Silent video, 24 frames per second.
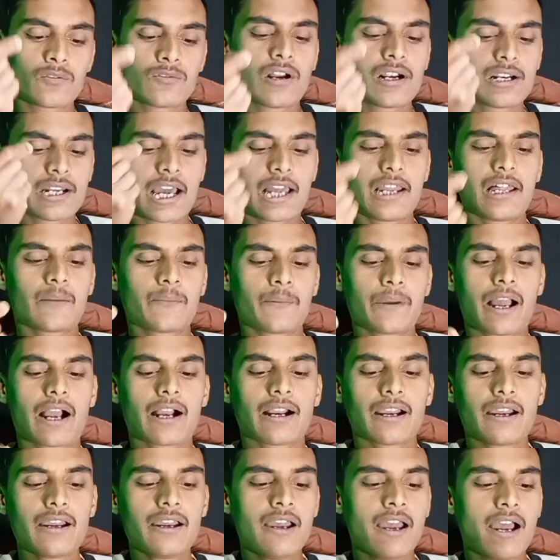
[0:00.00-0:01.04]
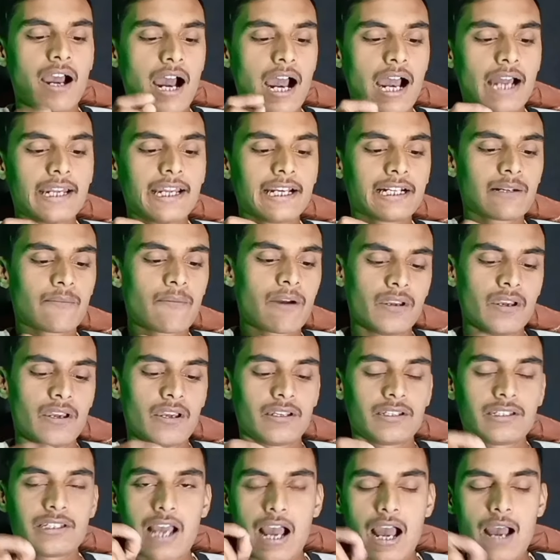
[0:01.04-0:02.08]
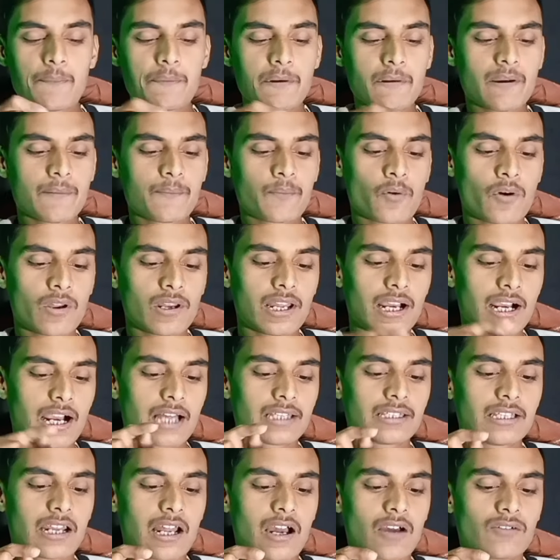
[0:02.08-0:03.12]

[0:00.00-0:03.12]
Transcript: गूगल डायलर पे आ गए आने के यहाँ पे मैं फोन लगा